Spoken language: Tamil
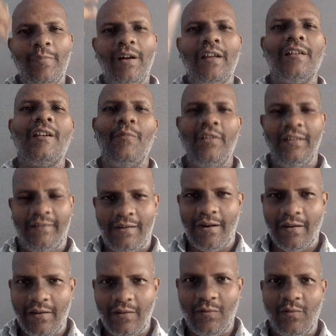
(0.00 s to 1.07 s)
பார்ட் நமக்கு
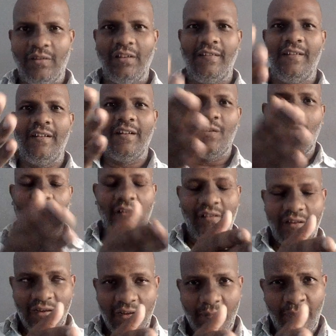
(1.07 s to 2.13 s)
ஸ்டார்ட் ஆகும் அந்த சின்ன
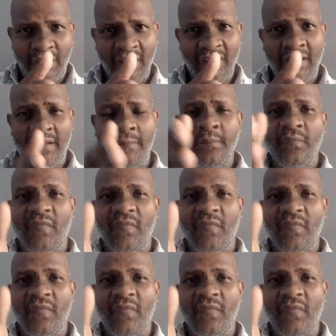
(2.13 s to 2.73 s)
குழந்தை அப்படிங்கிற